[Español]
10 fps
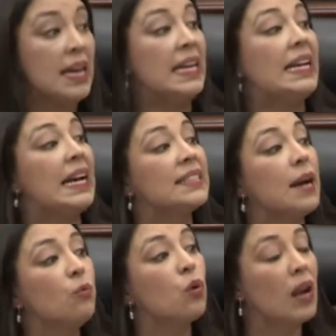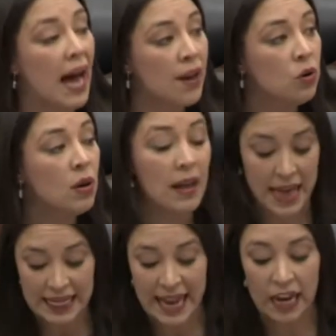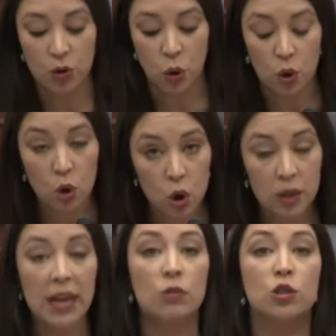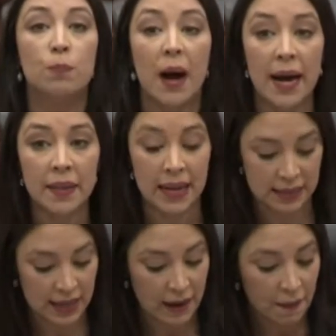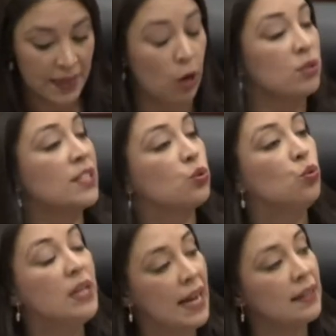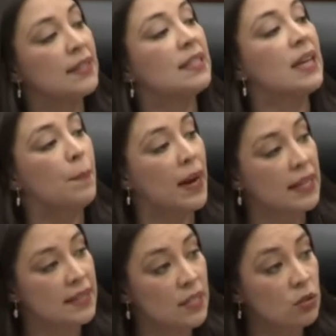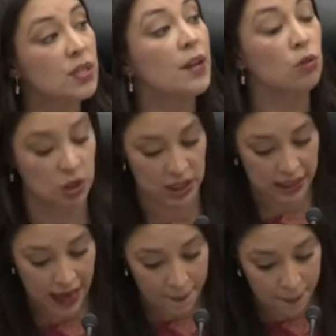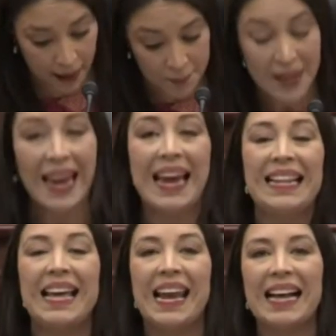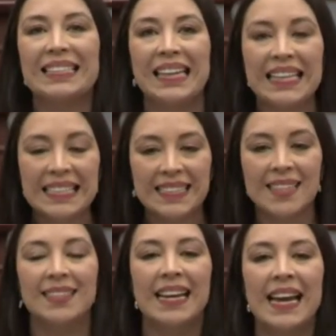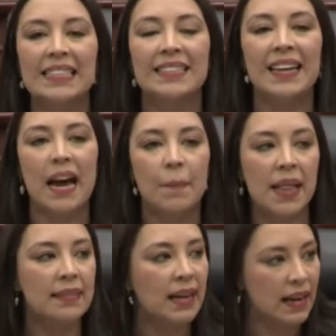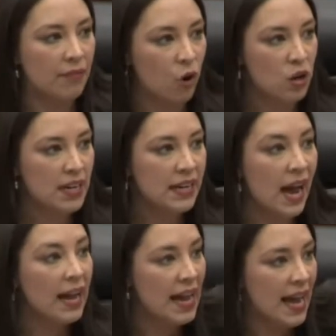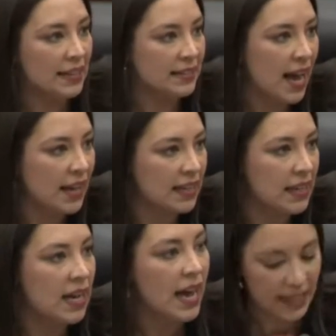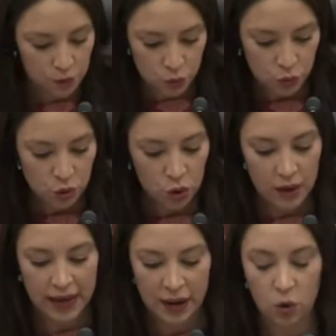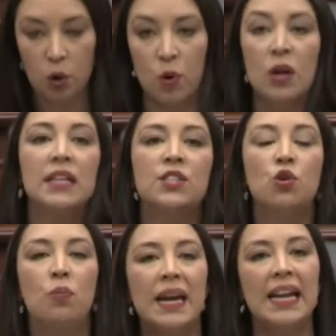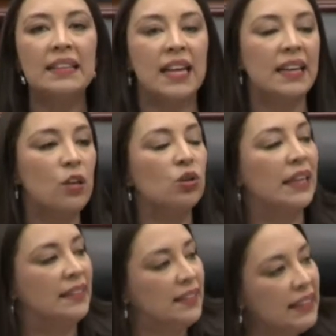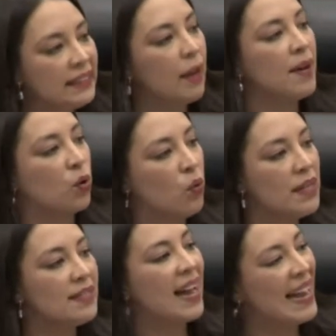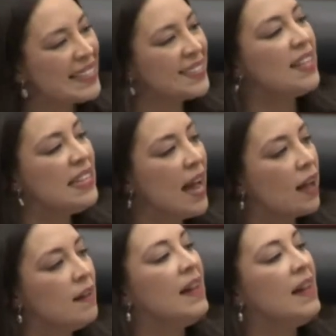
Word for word: y que se burlaron del dolor de los padres de los estudiantes desaparecidos de Ayotzinapa. El de las risas en esa llamada telefónica está aquí, Edmundo Jacobo. Si hubieran tenido tantita vergüenza ese día,